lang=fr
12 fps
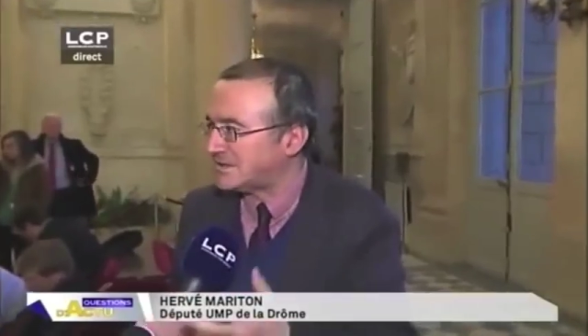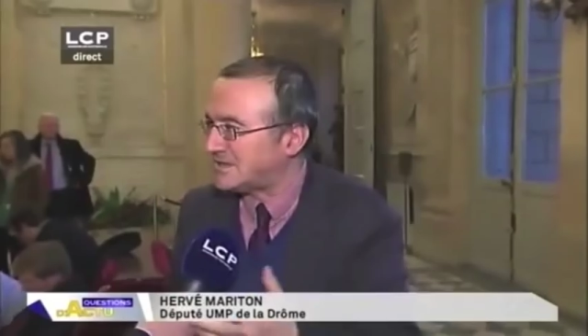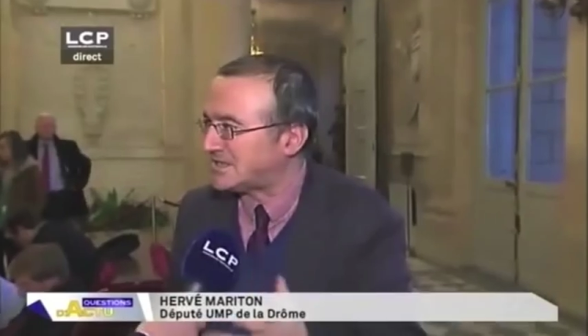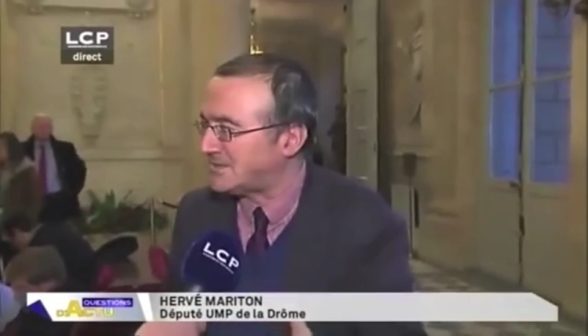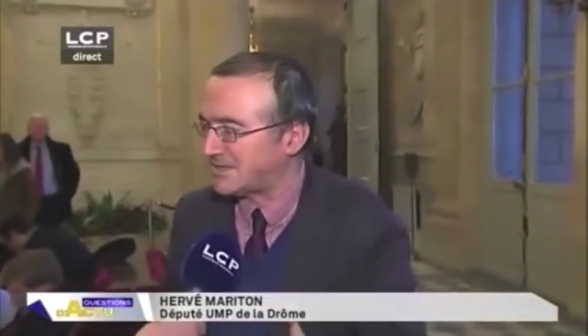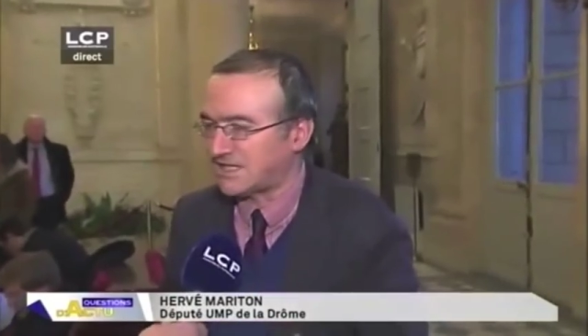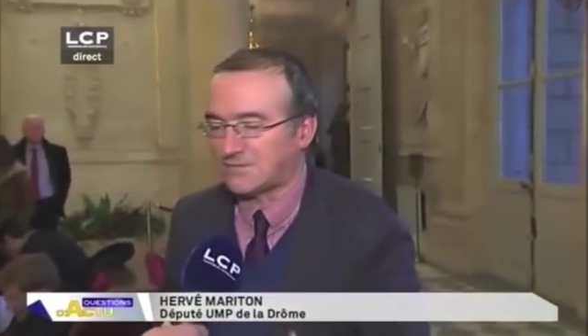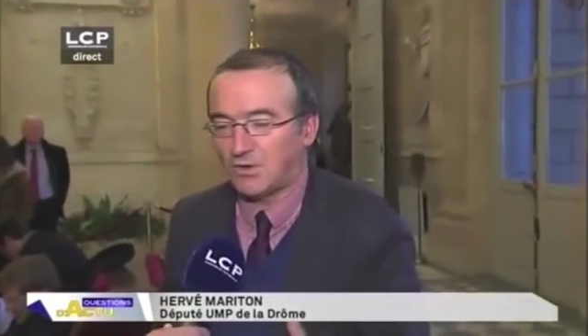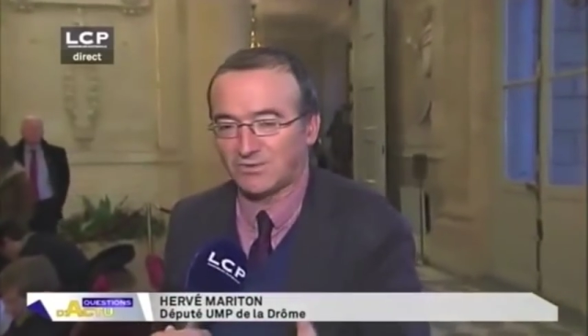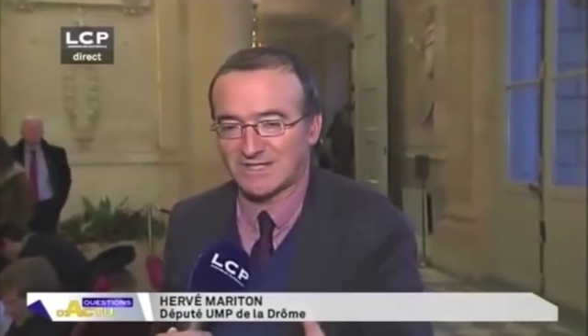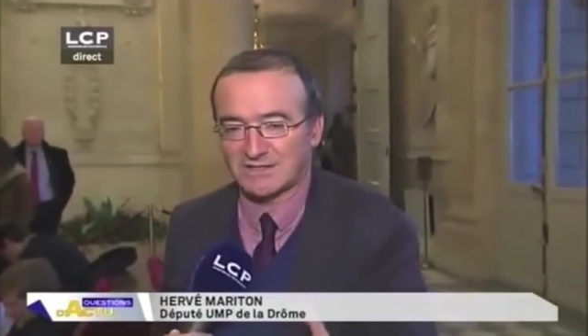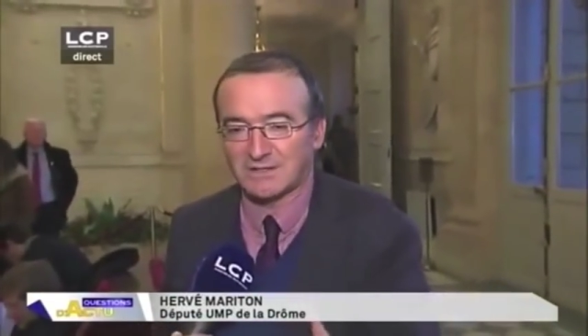euh,
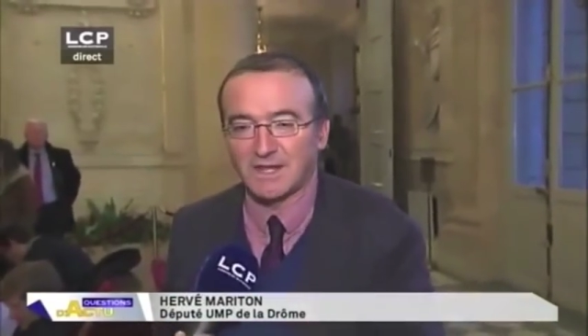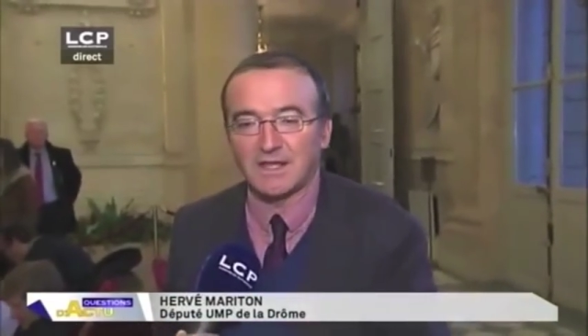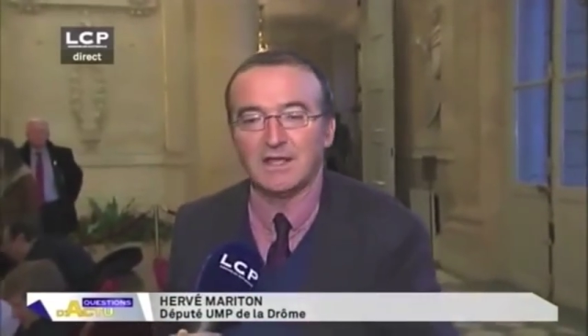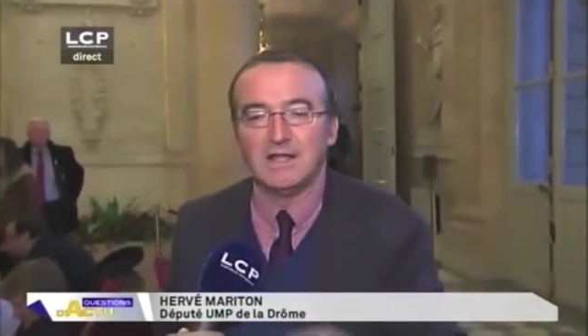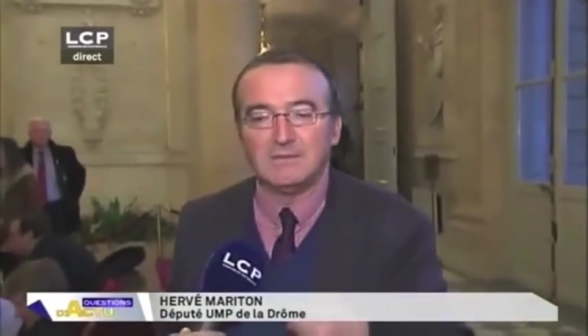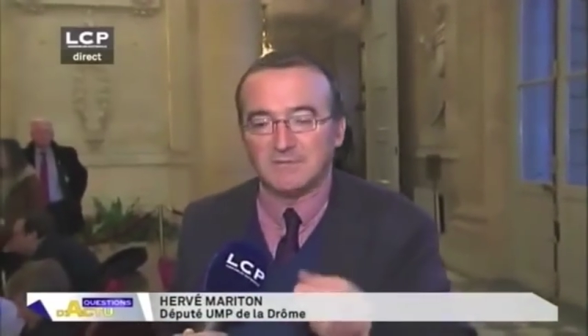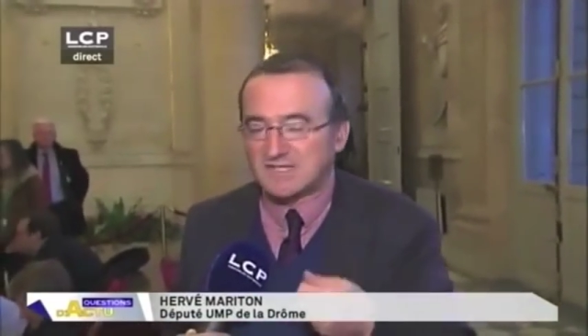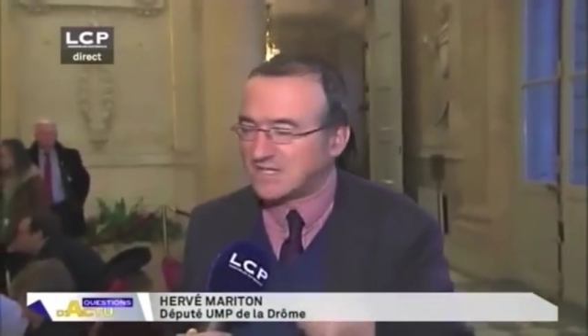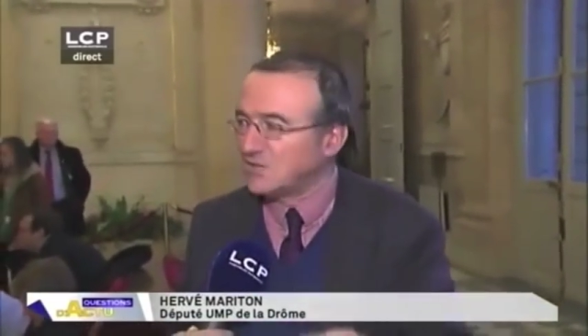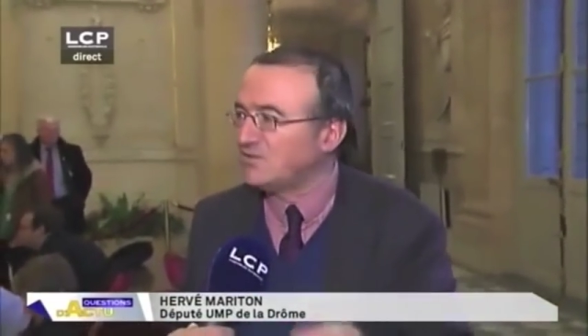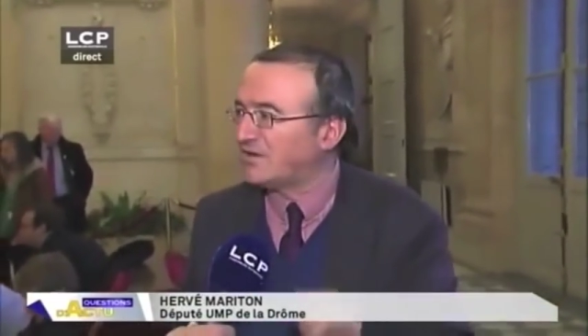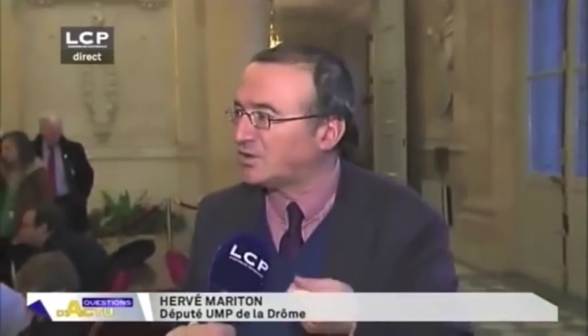systématiquement aux assemblées. Mais
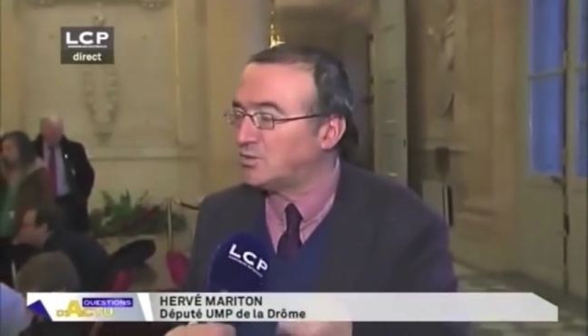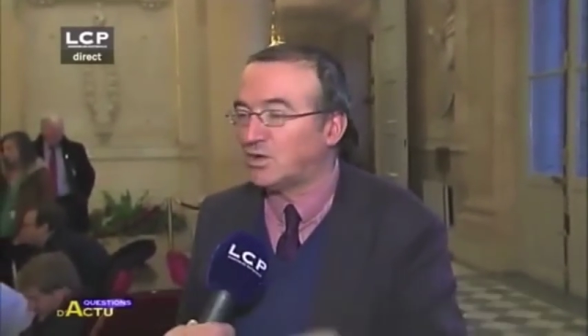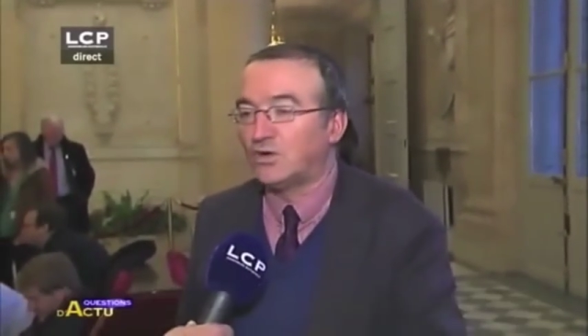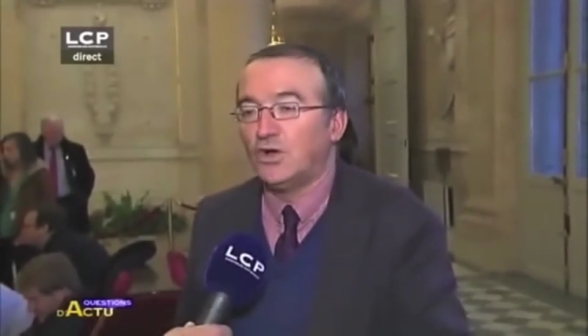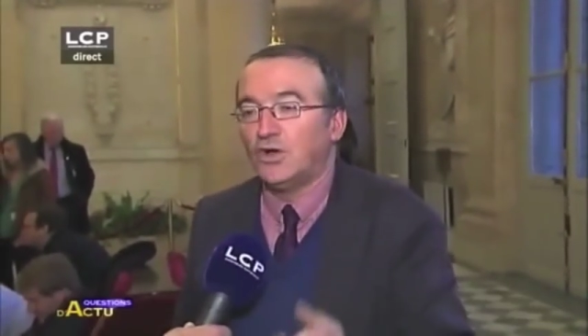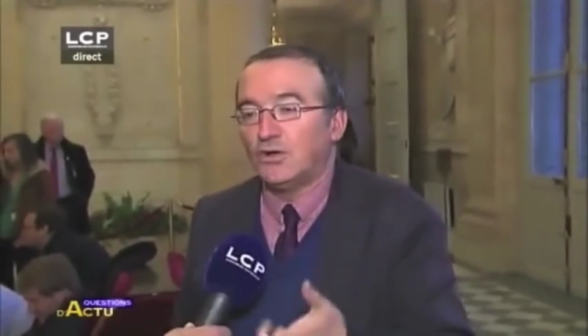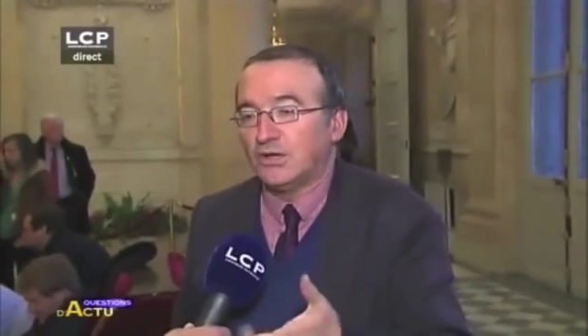si le gouvernement,